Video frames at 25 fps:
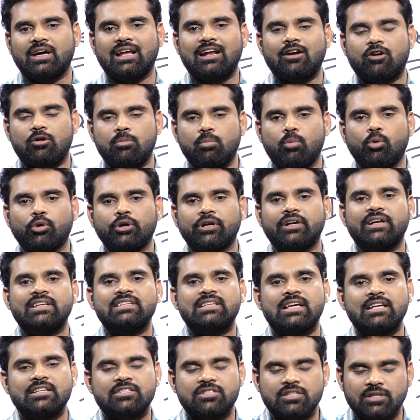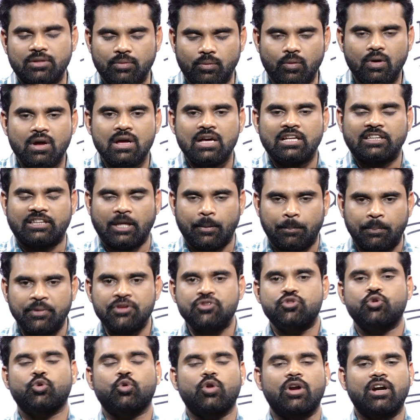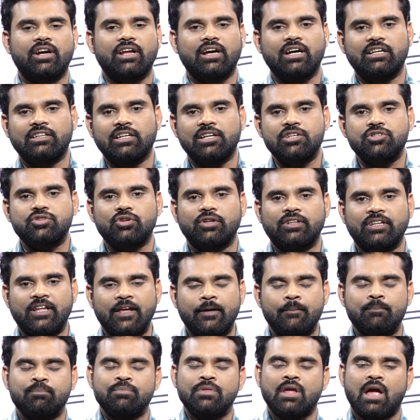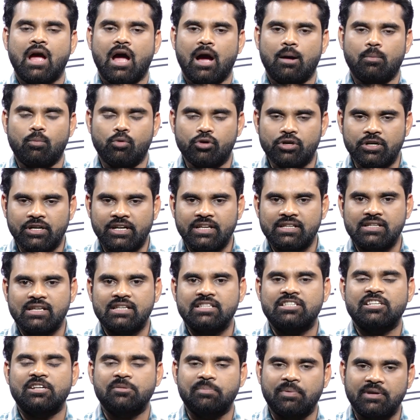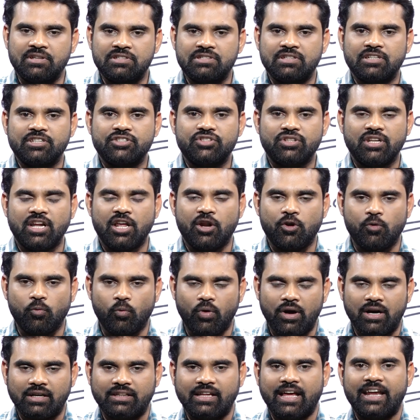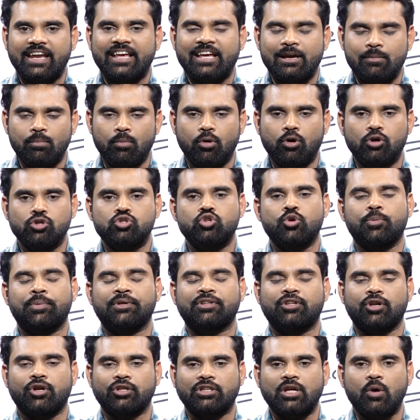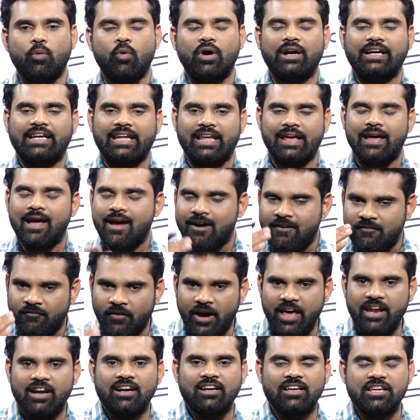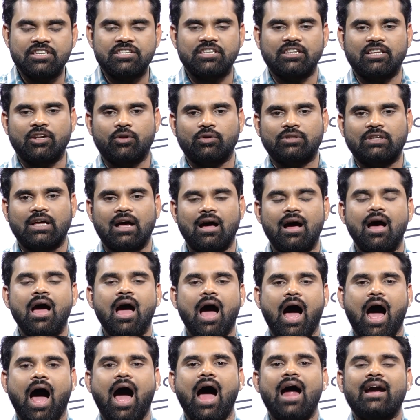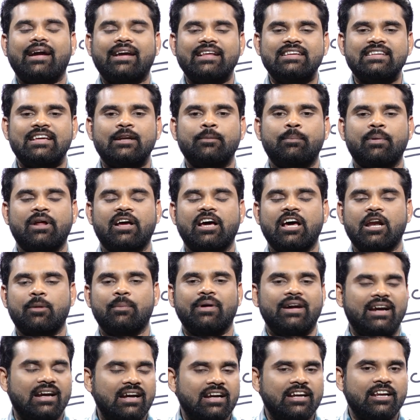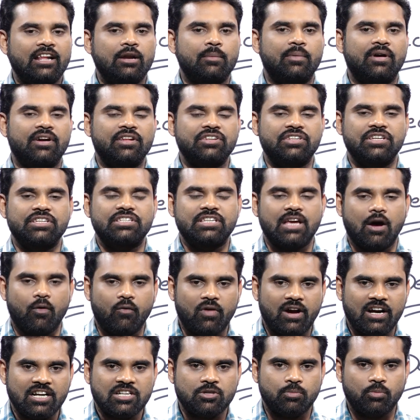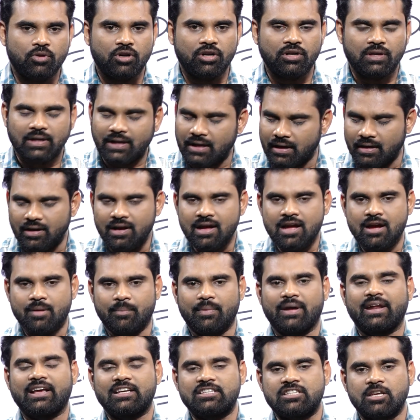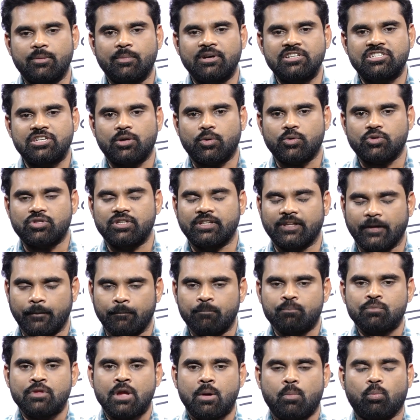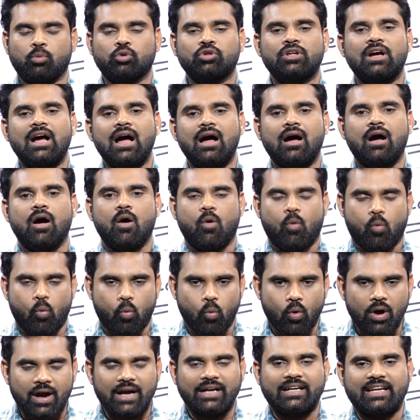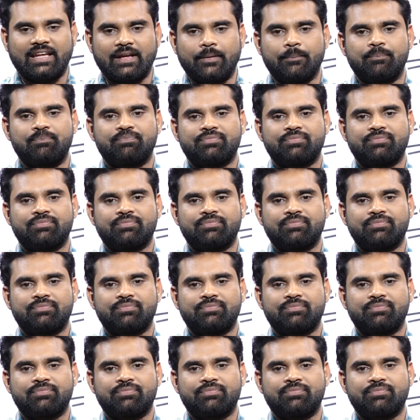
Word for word: దగ్గర ఒక మూడు డిజైన్స్ను తెప్పించుకున్నట్టుగా తెలుస్తోంది ఆ మూడు డిజైన్స్ను పరిశీలిస్తున్నారు ఒకదానికి మొగ్గు చూపిన తర్వాత ఒకటి ఫైనల్ చేసిన తర్వాత ఆ డిజైన్ ప్రకారమే ఇళ్ళ నిర్మాణం నిర్మాణం చేసే అవకాశం ఉన్నట్టుగా మనకి సమాచారం వస్తుంది ముందుగా ఒకటి